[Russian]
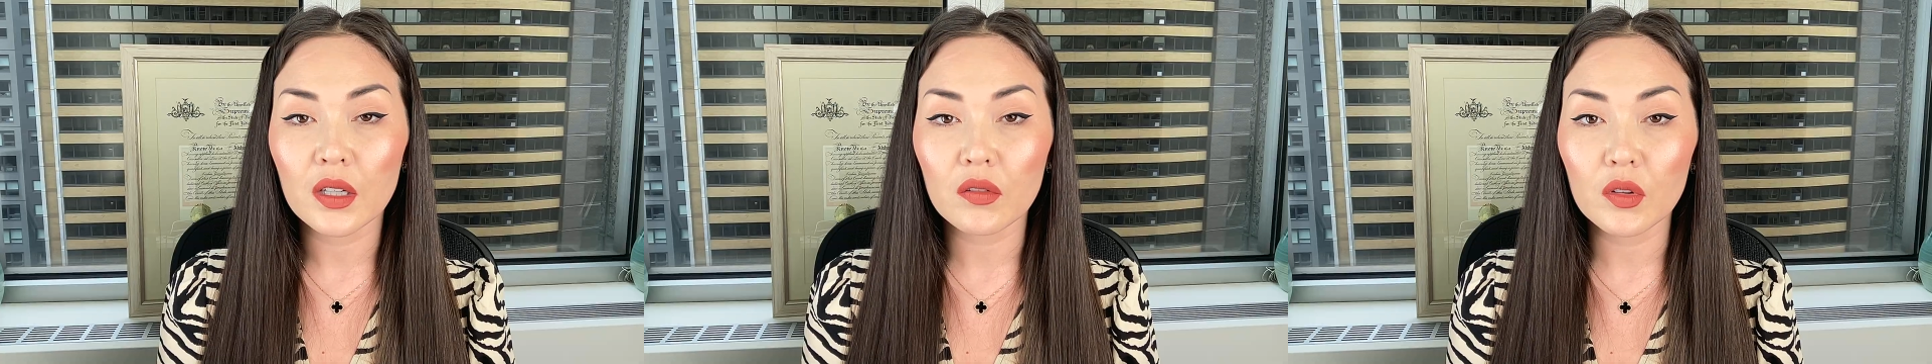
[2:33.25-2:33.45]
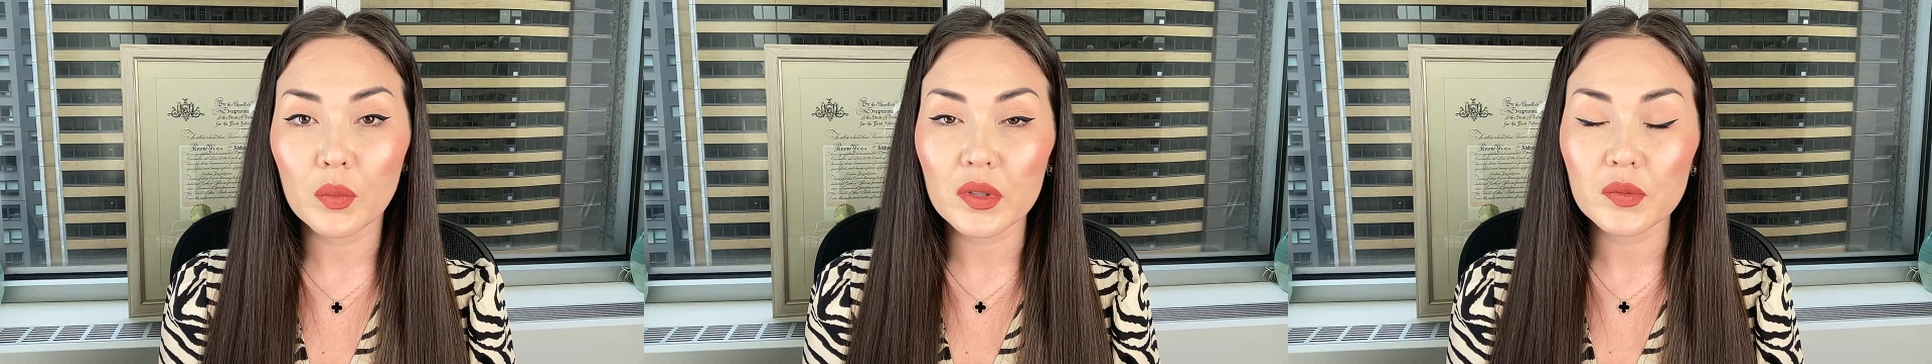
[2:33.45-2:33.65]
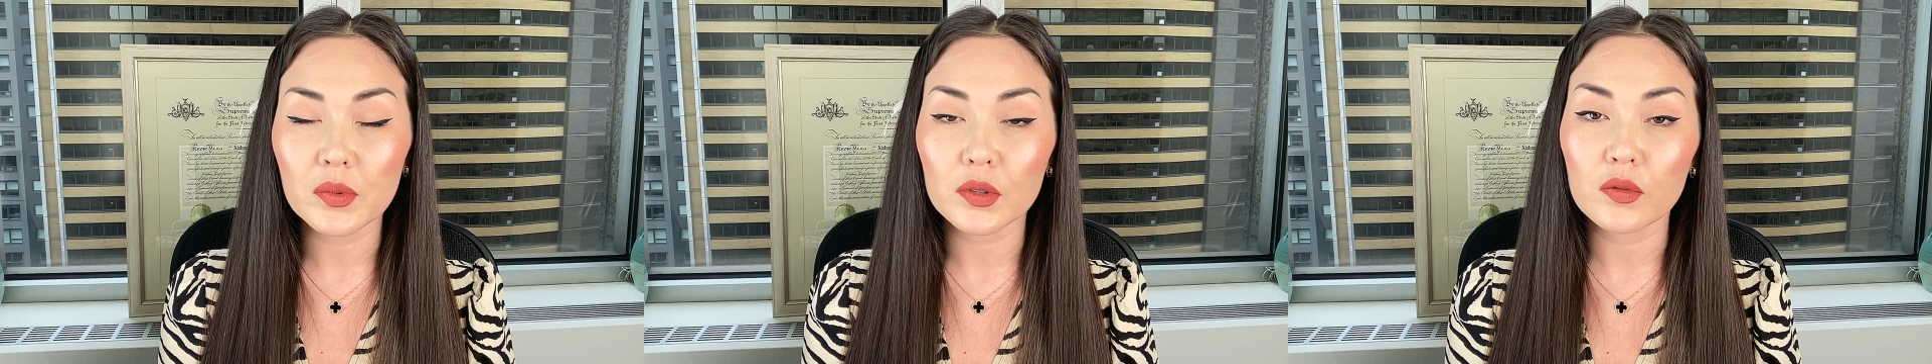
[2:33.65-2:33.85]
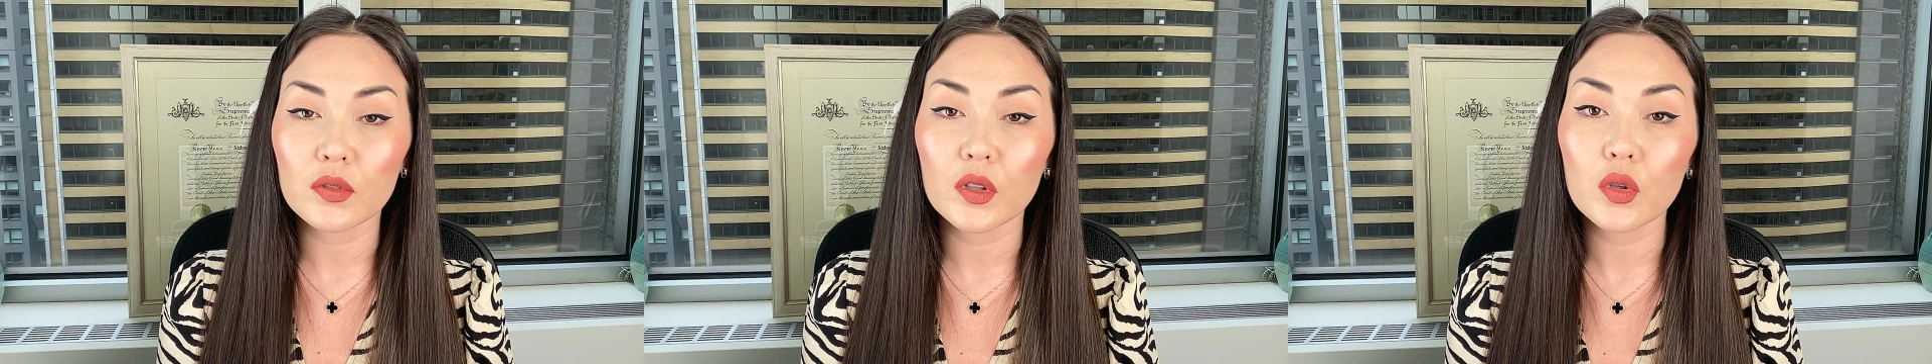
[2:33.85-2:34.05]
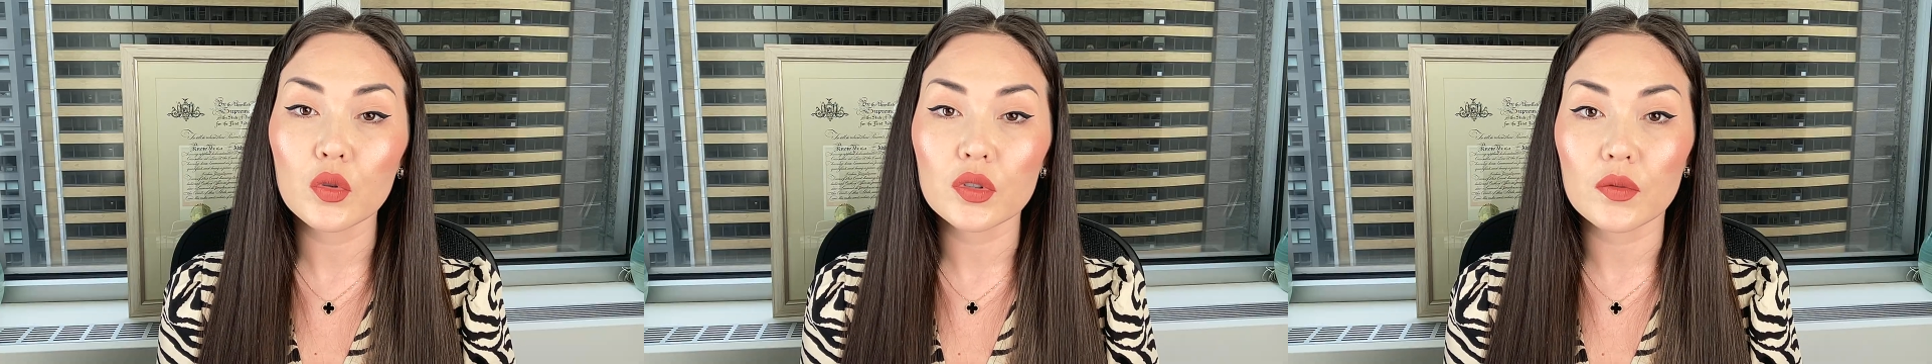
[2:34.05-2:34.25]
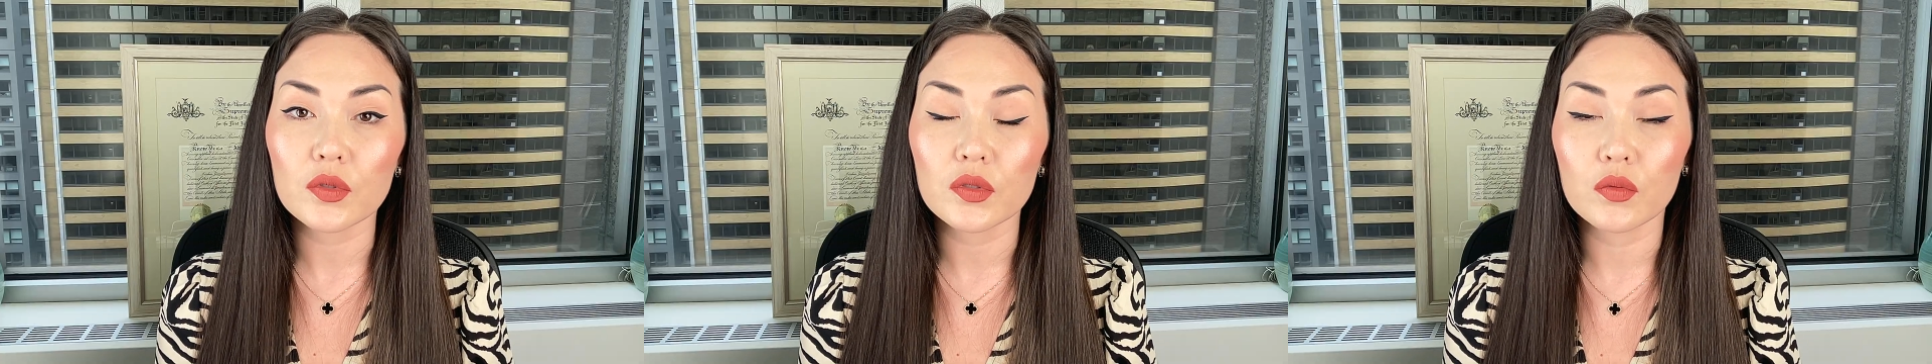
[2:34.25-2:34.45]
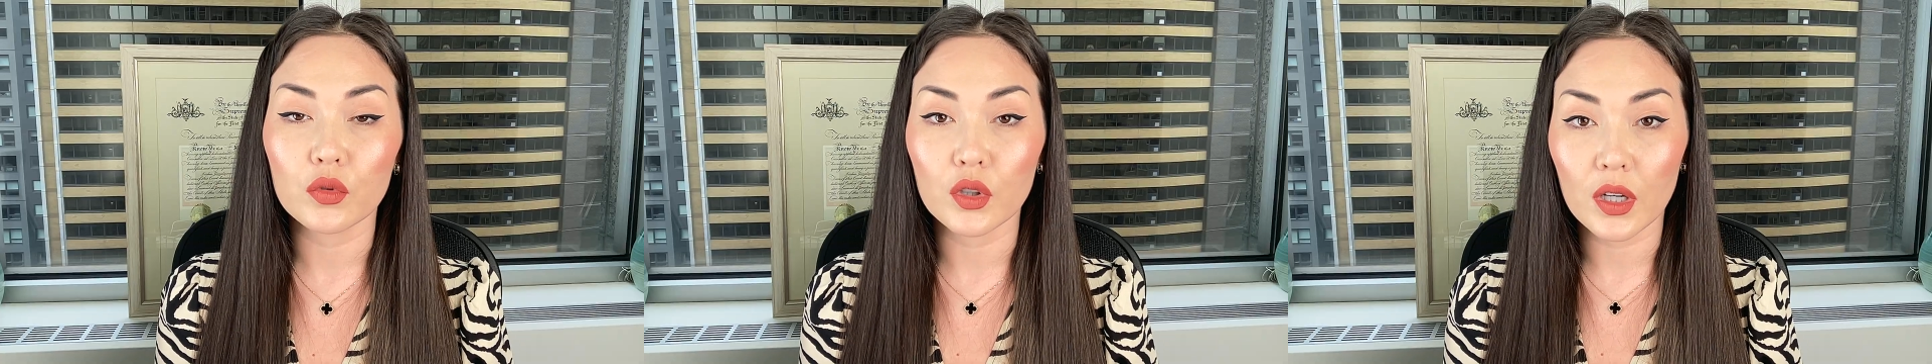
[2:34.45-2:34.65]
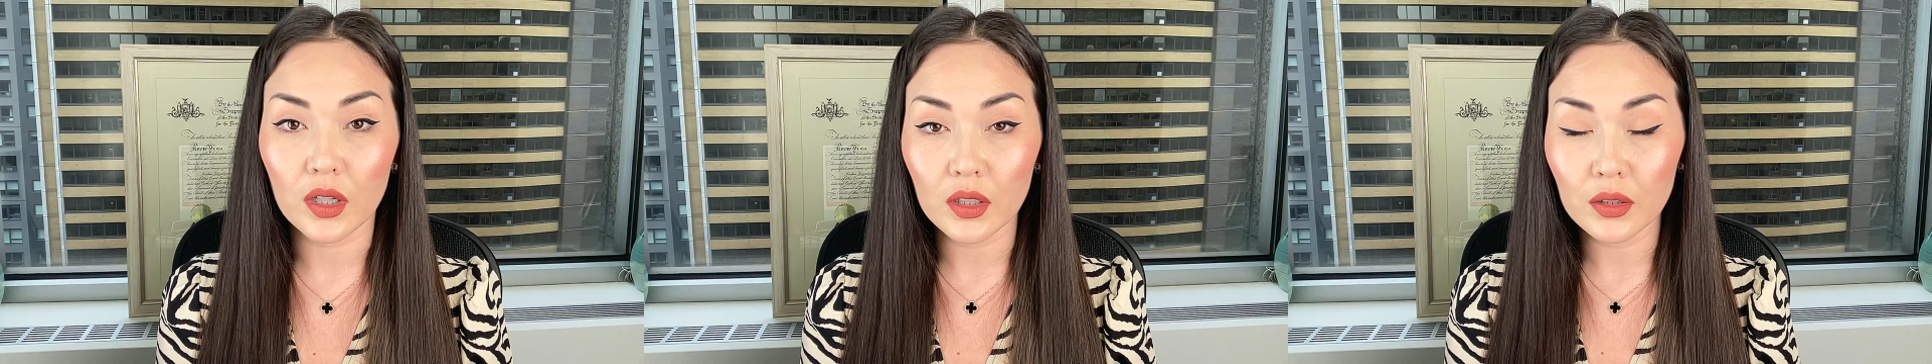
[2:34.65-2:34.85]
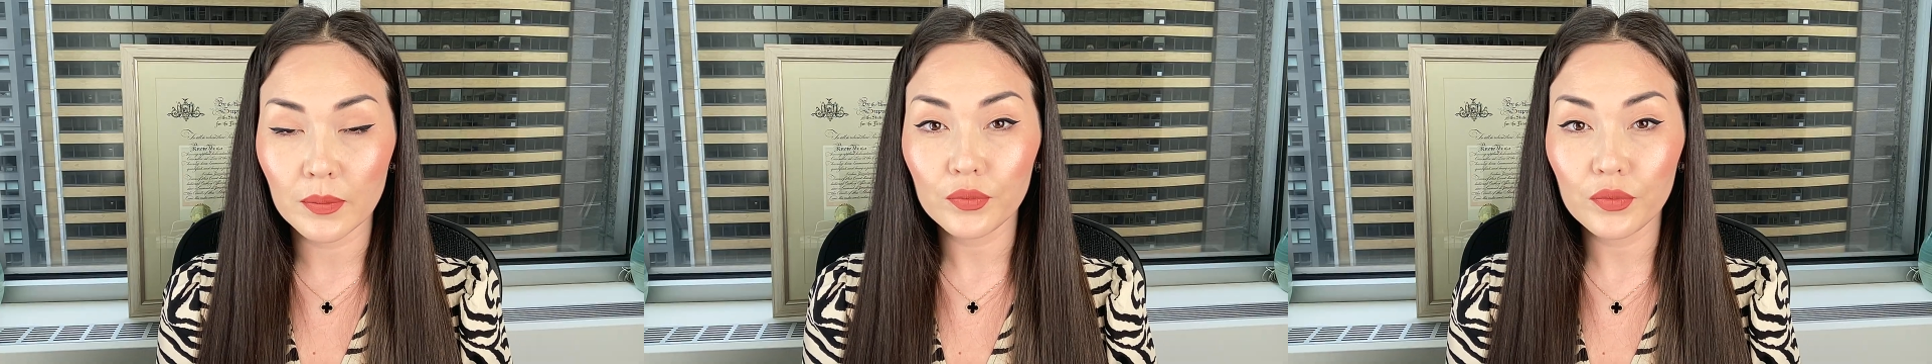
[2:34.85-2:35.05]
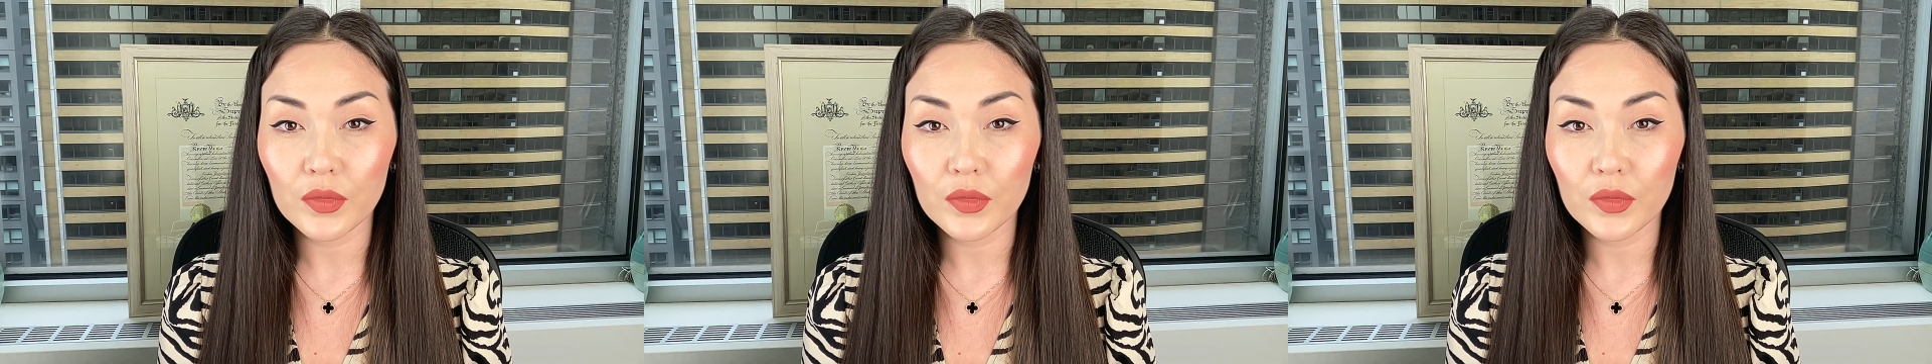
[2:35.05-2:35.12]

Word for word: Travel паспорт выдается всего на год.